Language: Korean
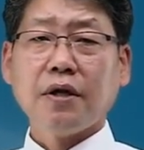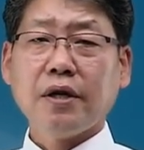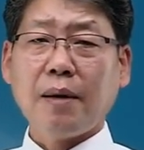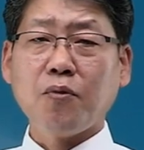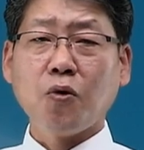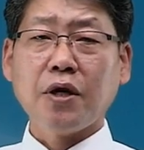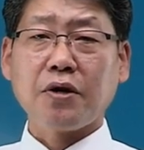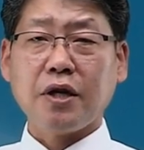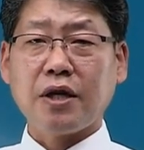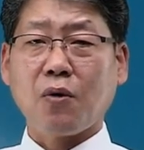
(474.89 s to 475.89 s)

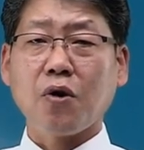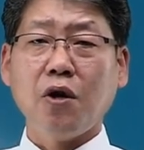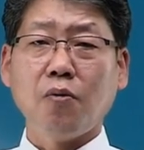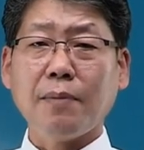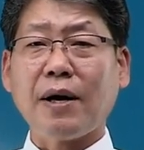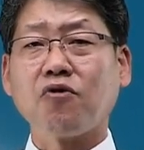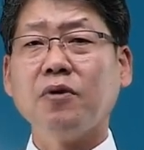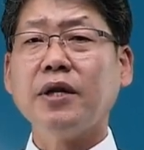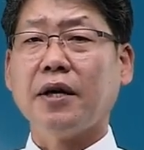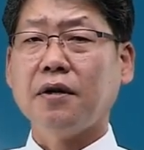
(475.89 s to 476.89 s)
2301에서 2401로만
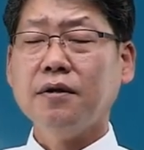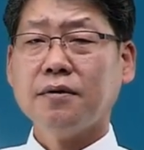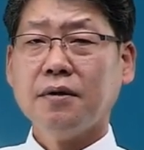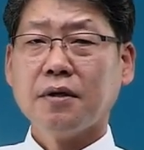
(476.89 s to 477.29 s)
바꾸면 돼요.